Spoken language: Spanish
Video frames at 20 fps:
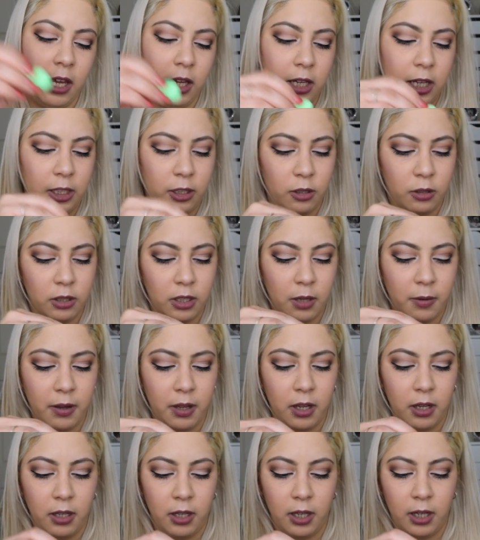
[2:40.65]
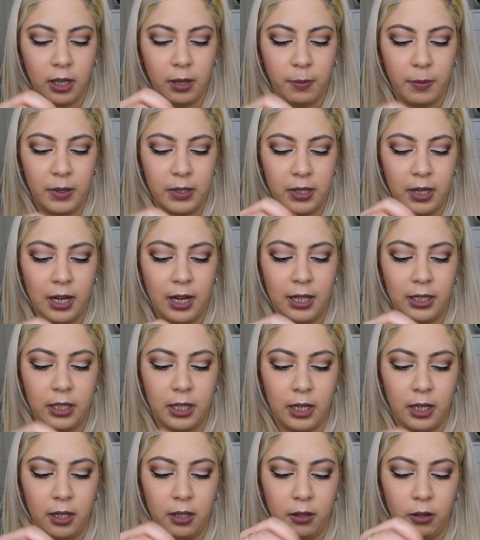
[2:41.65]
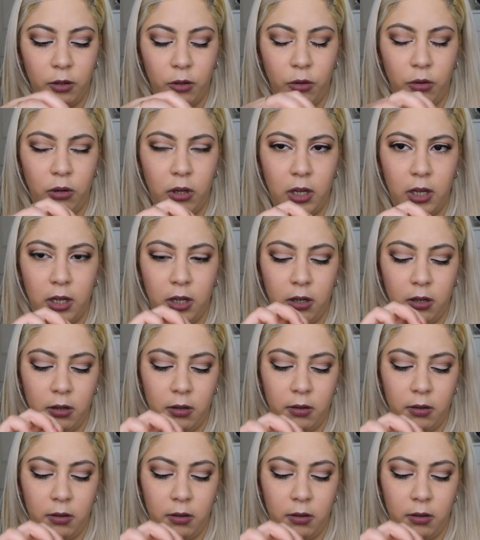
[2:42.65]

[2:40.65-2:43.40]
y esto estaba en especial a 3 dólares